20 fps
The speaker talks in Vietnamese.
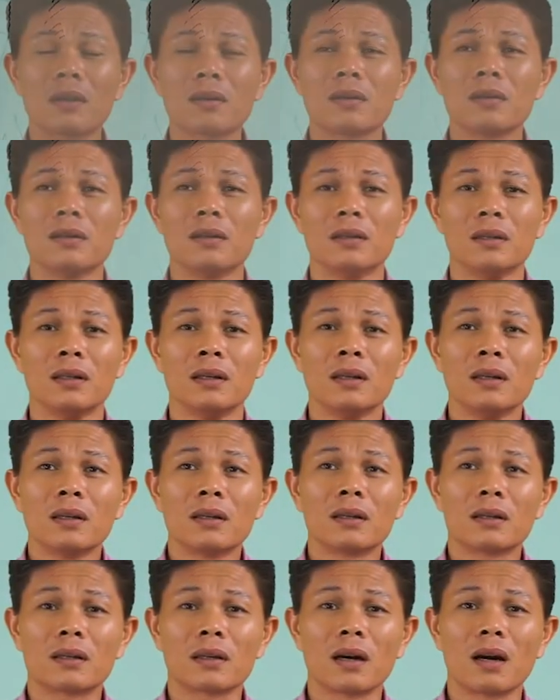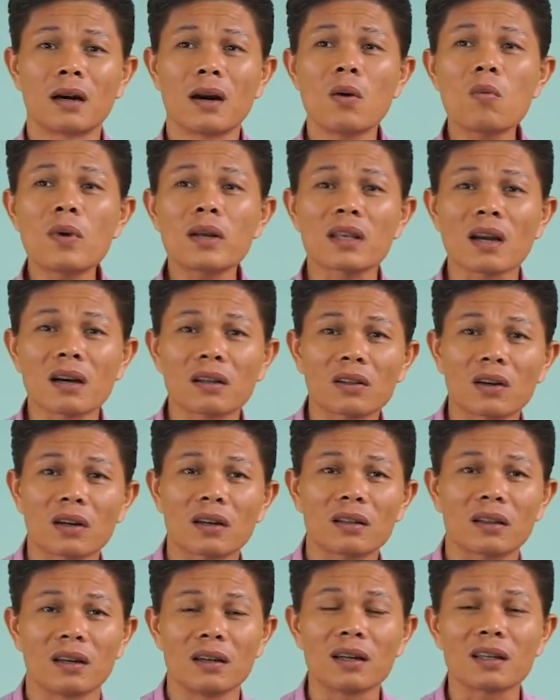cái người rồi đúng cái chân tôi
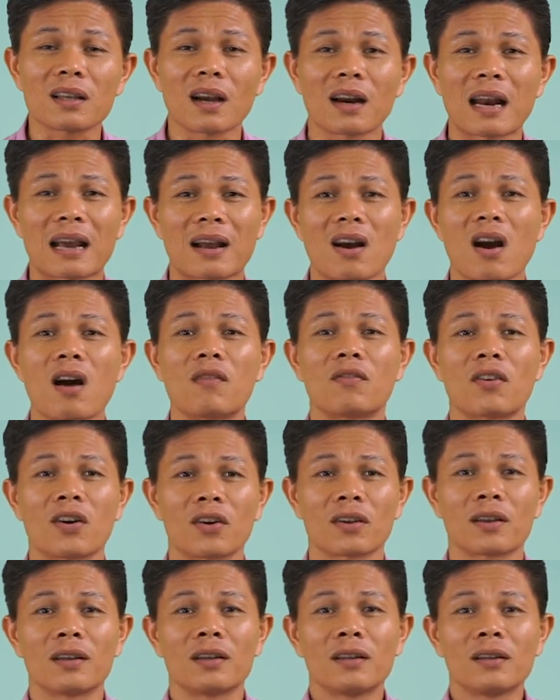cứ tưởng cái chân là co voi